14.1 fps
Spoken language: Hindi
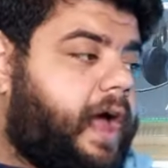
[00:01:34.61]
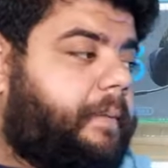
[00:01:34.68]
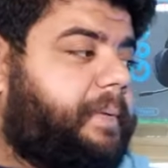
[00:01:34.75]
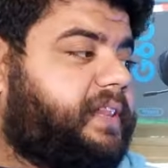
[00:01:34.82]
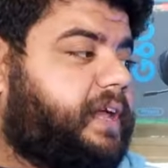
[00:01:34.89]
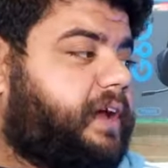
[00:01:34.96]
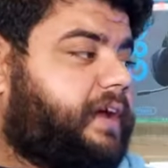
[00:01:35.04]

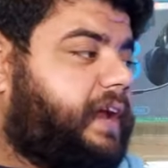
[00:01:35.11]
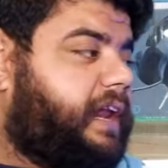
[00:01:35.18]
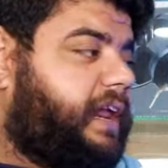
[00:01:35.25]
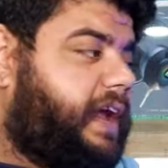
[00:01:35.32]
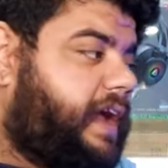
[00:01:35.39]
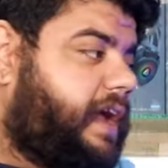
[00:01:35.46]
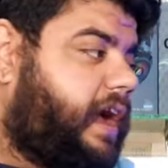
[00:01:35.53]
अभी तक के
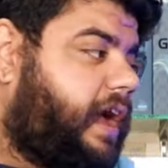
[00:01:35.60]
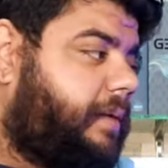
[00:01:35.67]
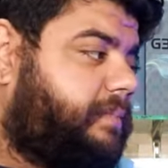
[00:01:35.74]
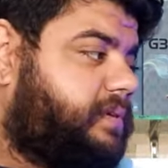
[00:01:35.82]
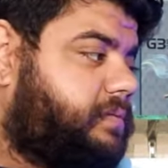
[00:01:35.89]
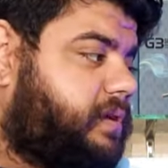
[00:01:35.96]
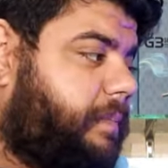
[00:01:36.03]
लिए
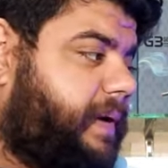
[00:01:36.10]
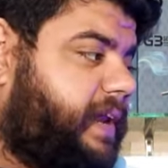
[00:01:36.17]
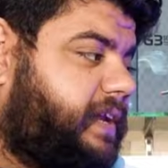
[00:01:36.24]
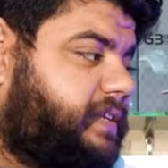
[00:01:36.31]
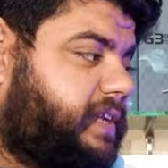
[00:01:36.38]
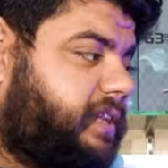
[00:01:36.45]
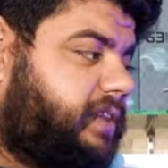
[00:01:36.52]
हम सबसे
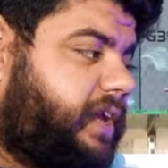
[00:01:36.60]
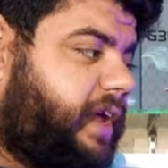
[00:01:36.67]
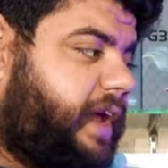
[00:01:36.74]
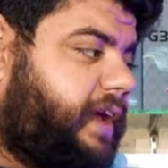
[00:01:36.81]
पहले चलते हैं